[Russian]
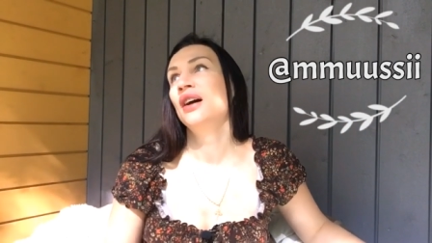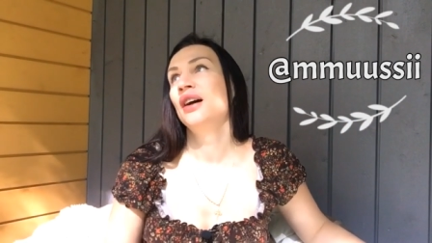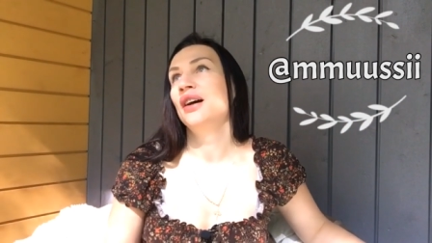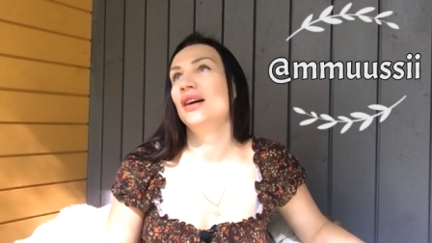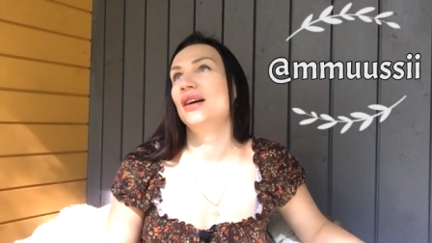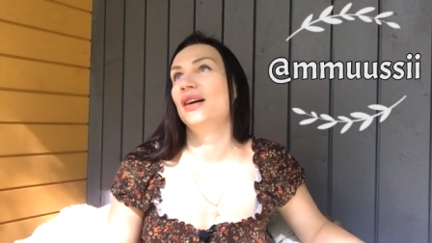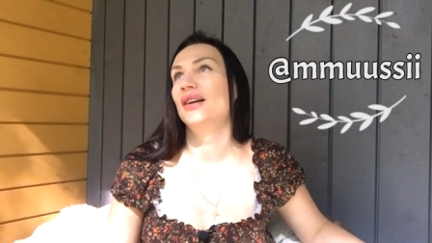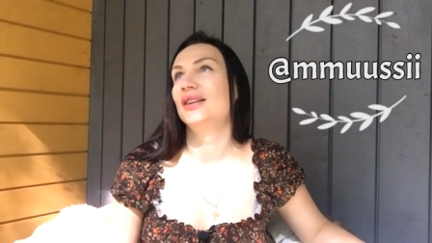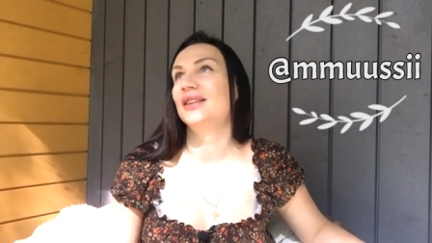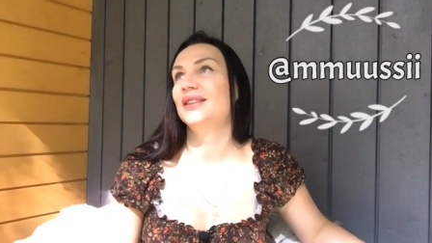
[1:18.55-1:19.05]

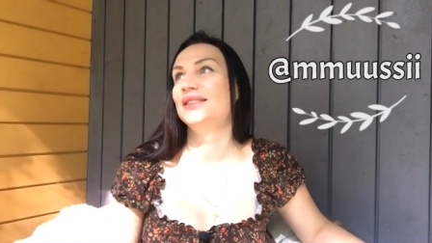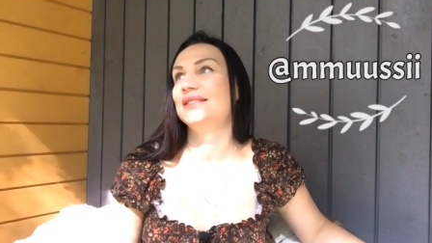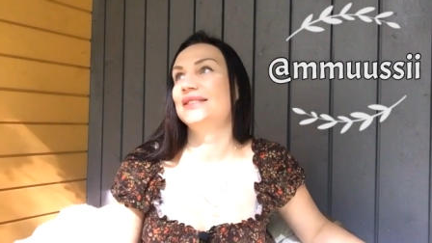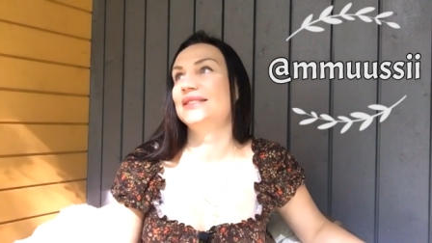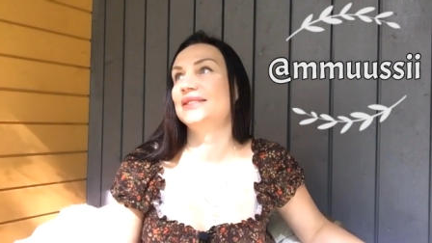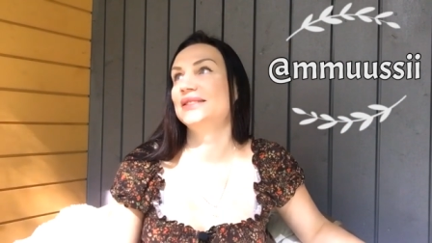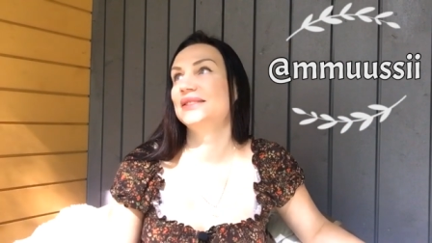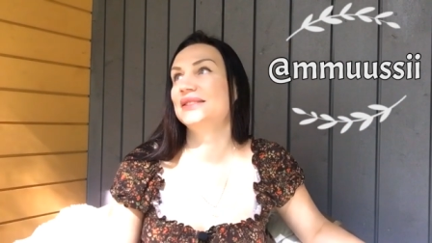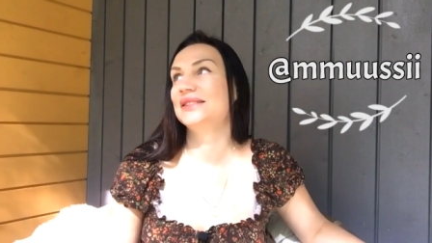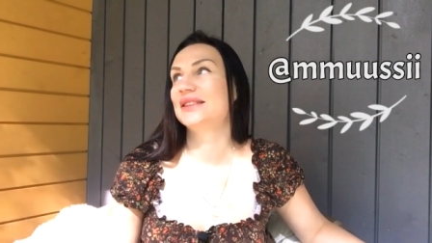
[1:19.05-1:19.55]

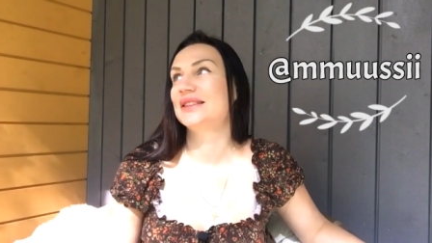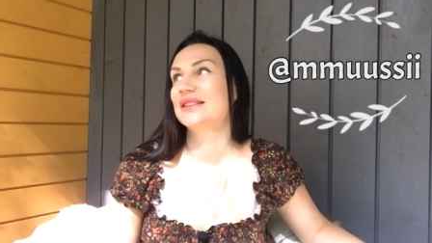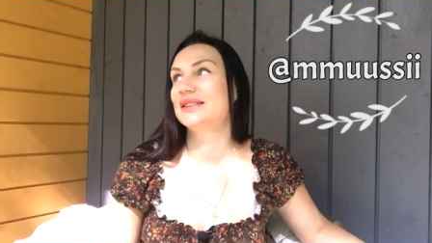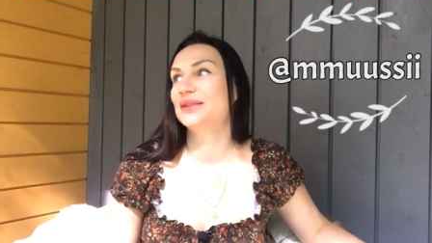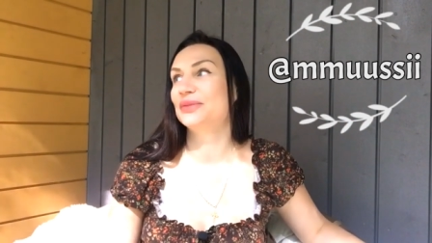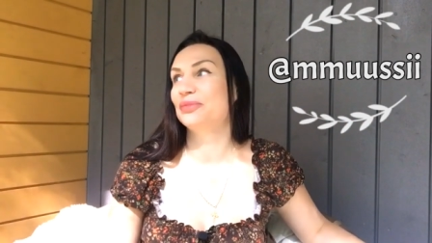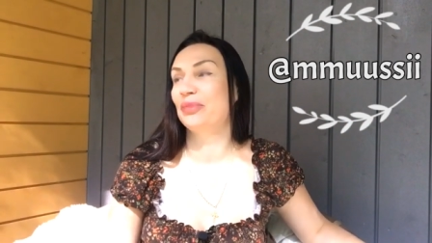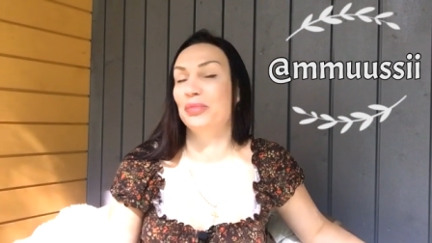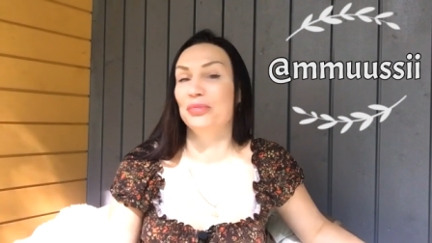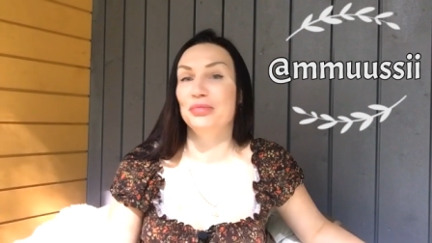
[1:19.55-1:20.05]
А,
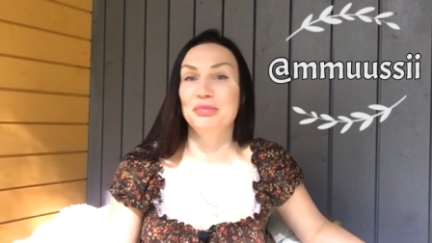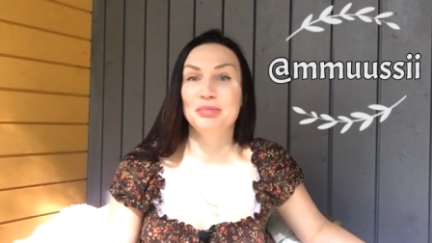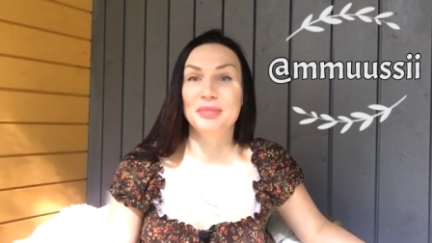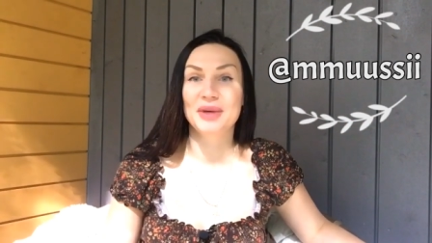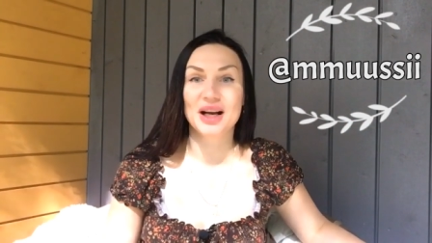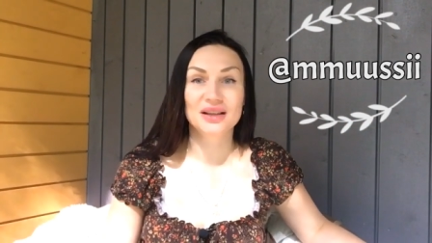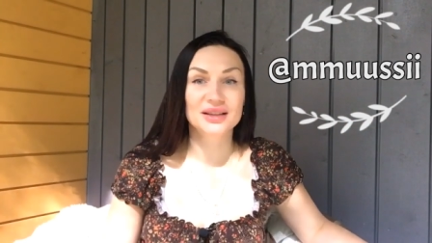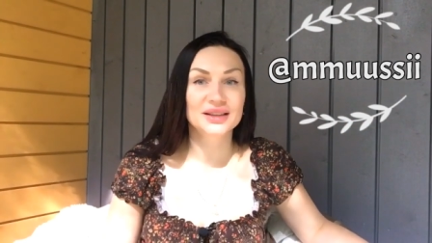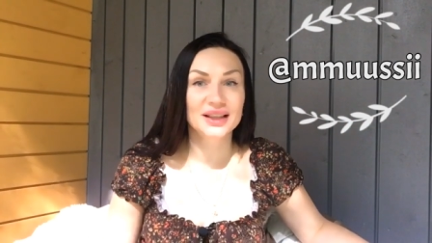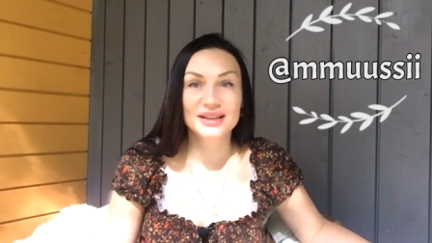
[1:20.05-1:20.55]

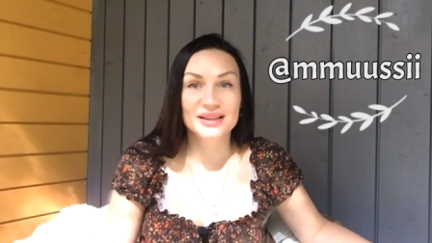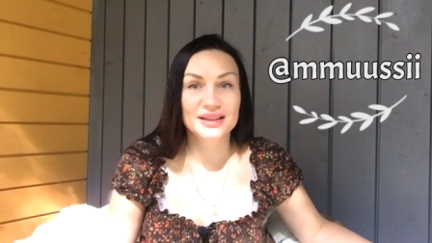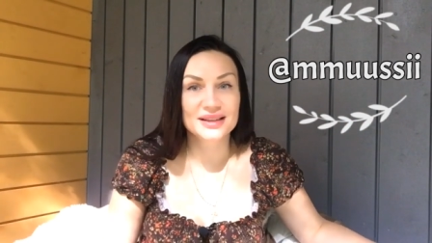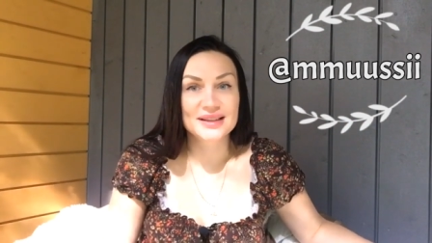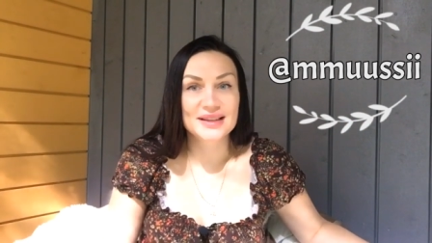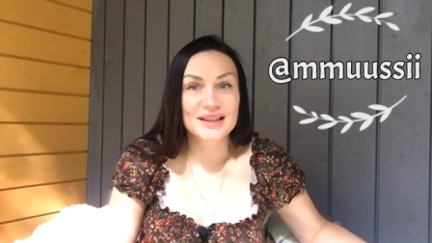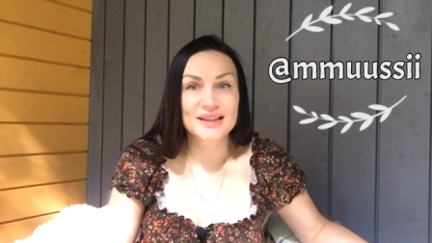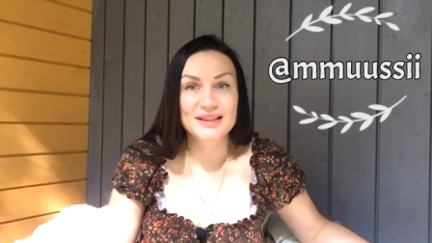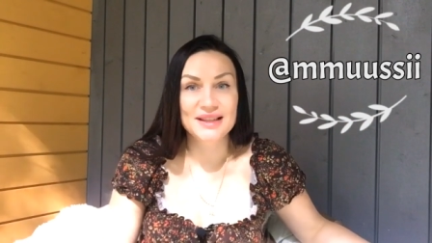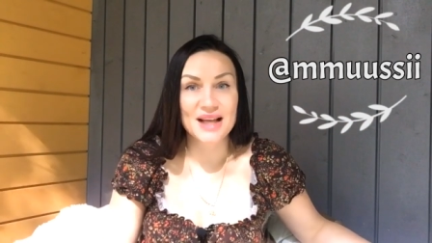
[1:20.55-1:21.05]
как-то это
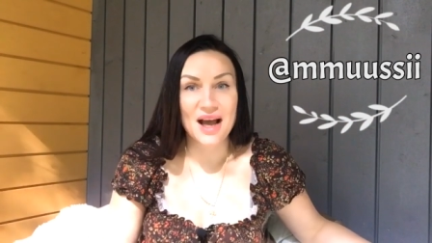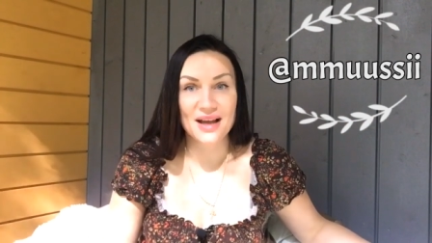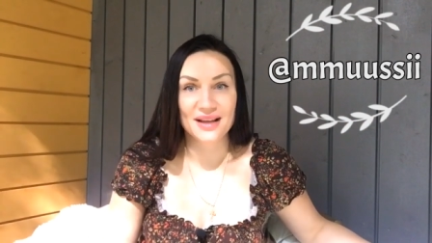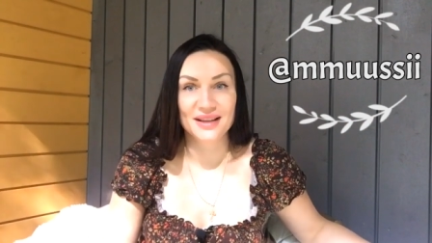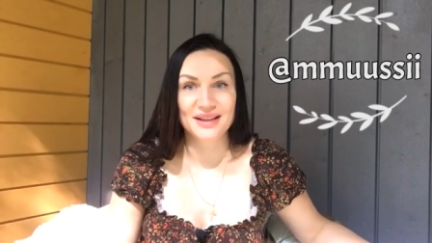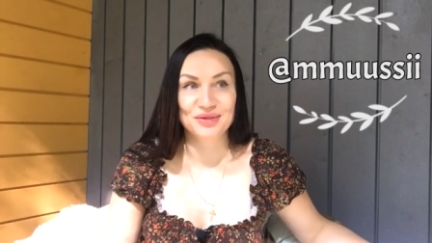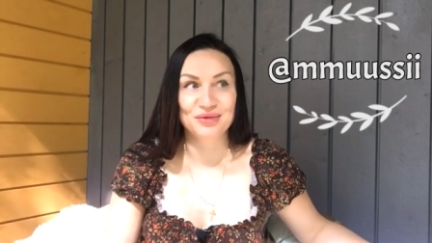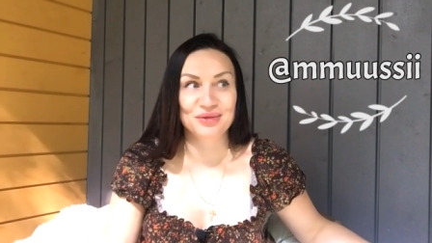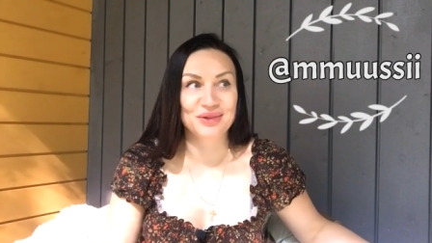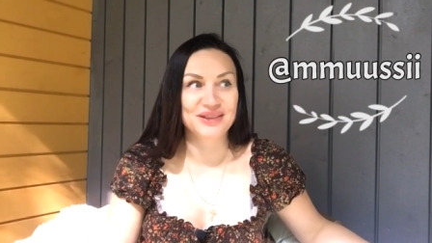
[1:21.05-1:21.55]

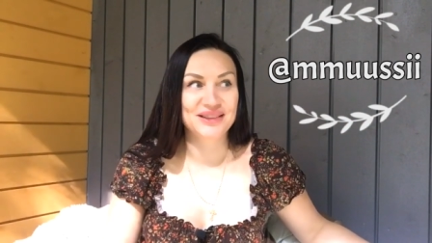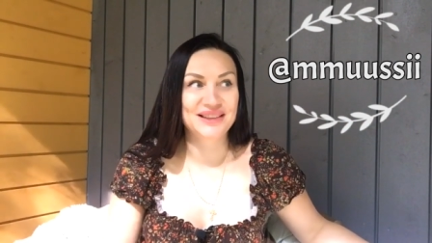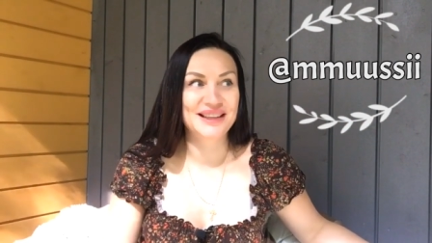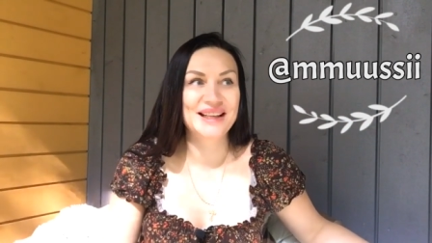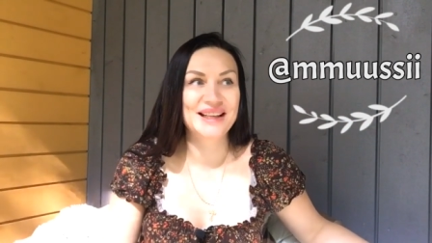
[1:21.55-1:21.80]
затягивает,